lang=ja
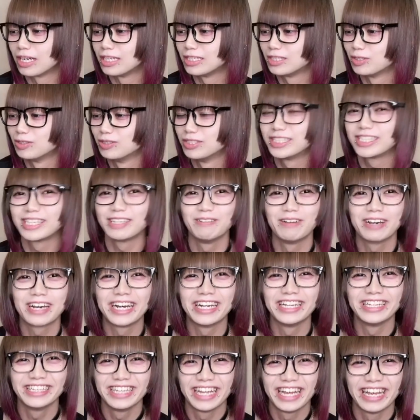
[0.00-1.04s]
果正直わ
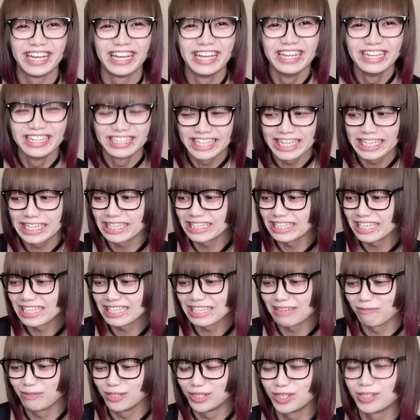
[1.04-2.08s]
かんない。ただね
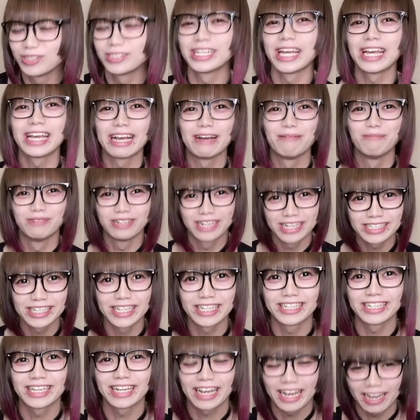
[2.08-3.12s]
でも錠剤が
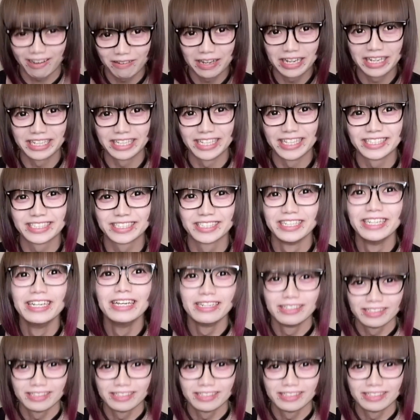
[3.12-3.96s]
紫で可愛いです。